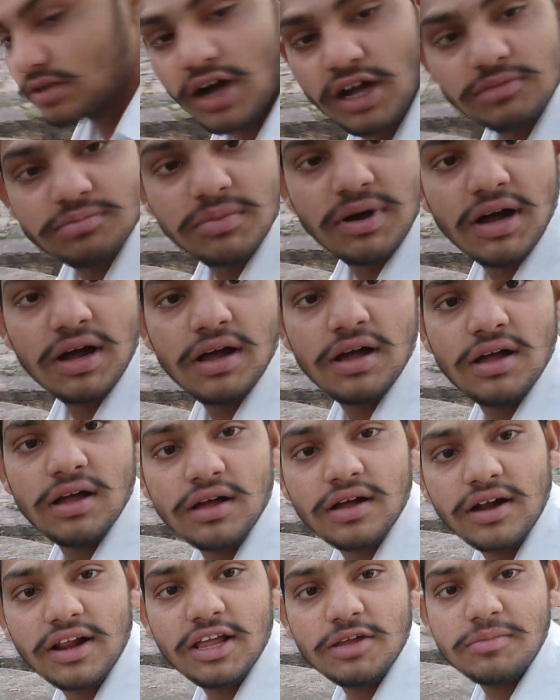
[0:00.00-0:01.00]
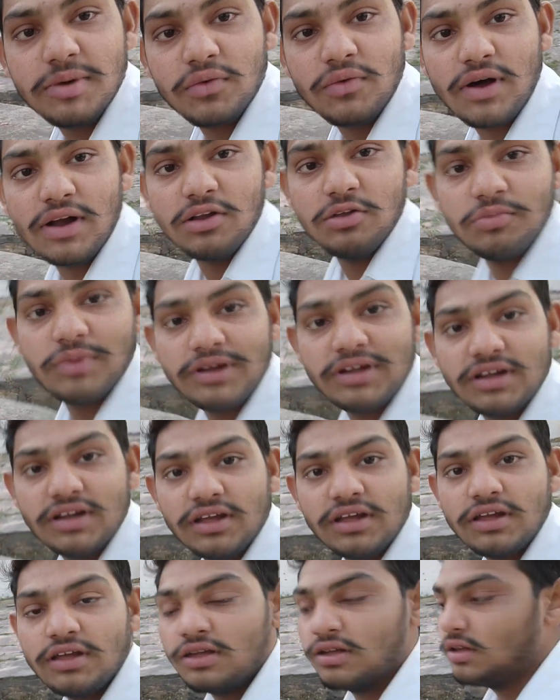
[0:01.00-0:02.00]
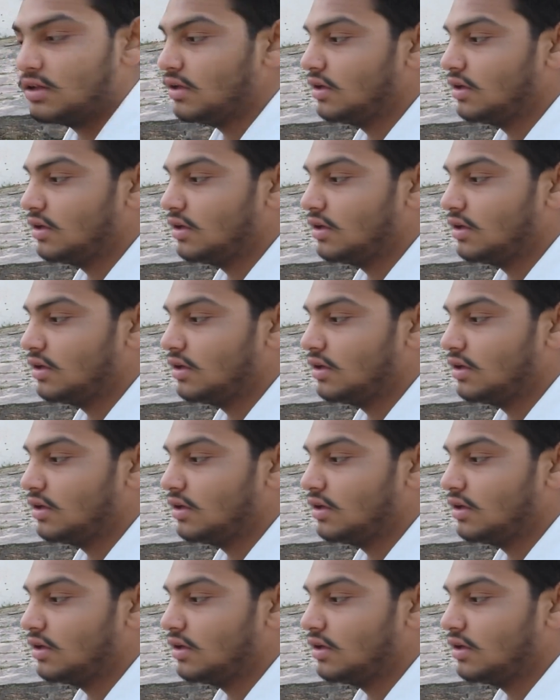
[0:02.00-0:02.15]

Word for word: साथ में गणेश भगवान ही बैठे हैं